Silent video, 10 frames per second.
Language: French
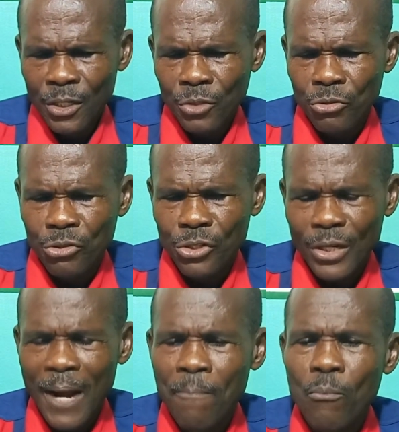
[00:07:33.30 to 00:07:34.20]
tu
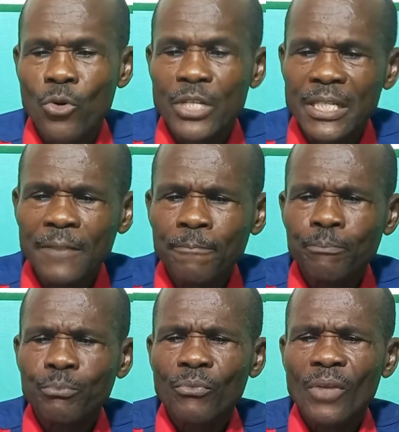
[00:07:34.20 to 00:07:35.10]
seras maudit
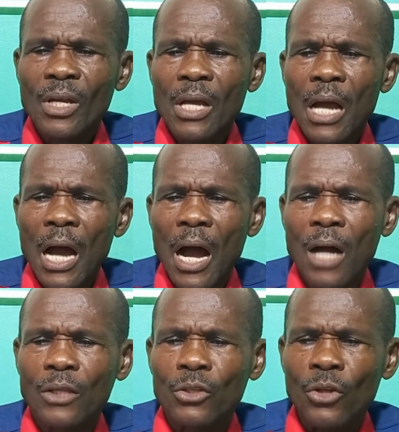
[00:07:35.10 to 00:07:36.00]

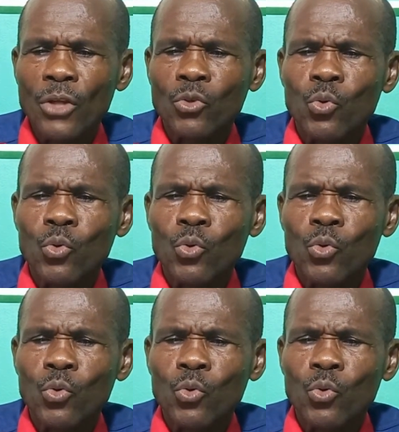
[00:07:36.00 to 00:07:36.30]
entre